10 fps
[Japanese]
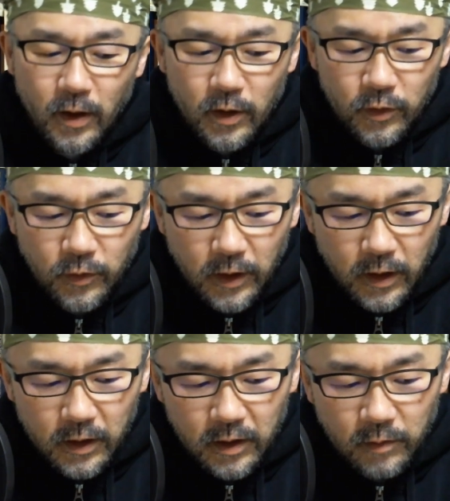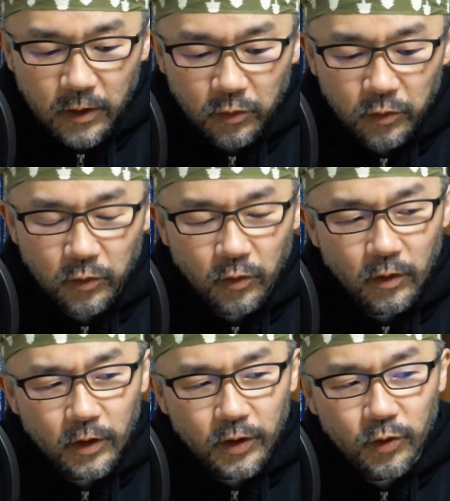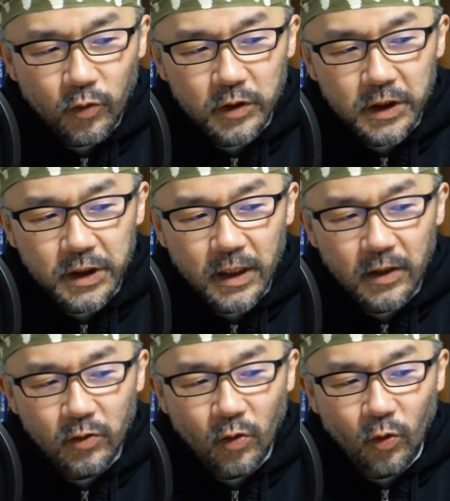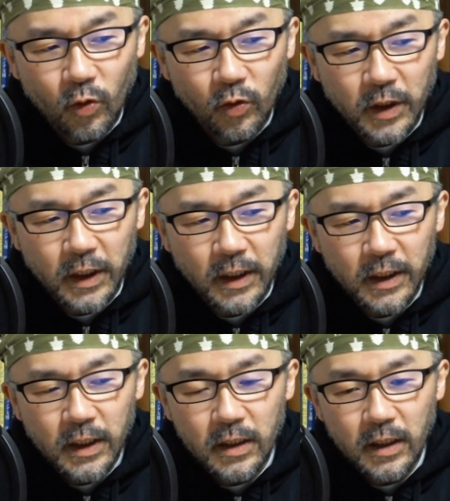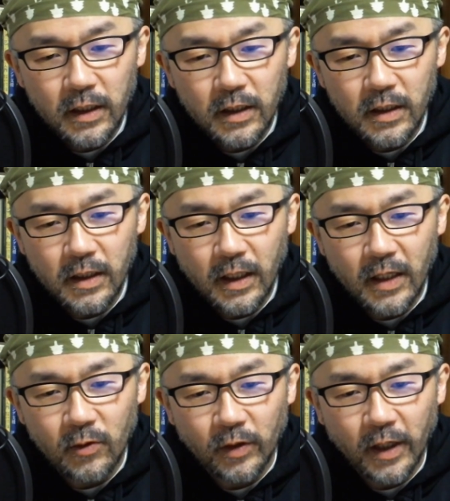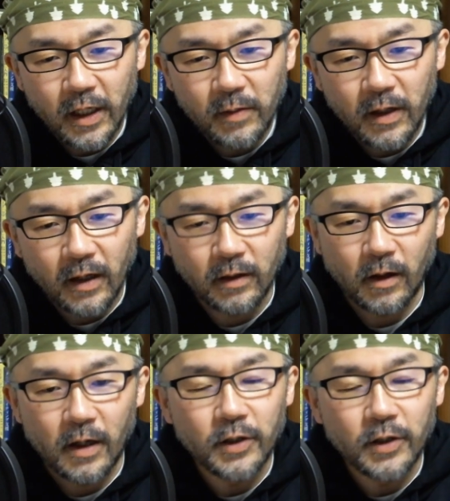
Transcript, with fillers: 振り返ってみると、幼稚園の頃に人間関係の悩みがあったか、